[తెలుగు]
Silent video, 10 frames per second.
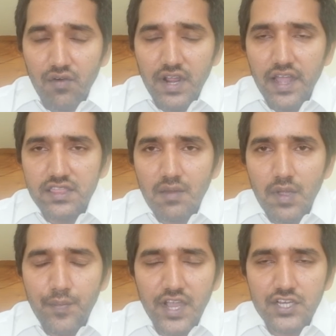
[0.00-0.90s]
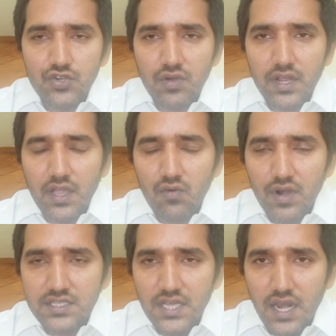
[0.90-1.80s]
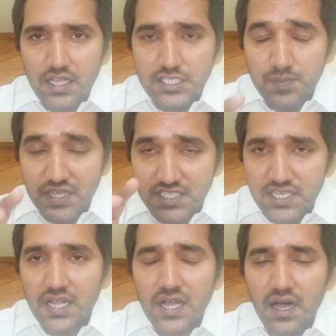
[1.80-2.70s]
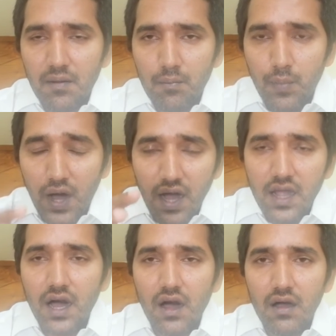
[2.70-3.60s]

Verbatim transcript: ఎవరికైతే బీపీకి షుగర్కి కూడా చాలా స్పష్టంగా బాగా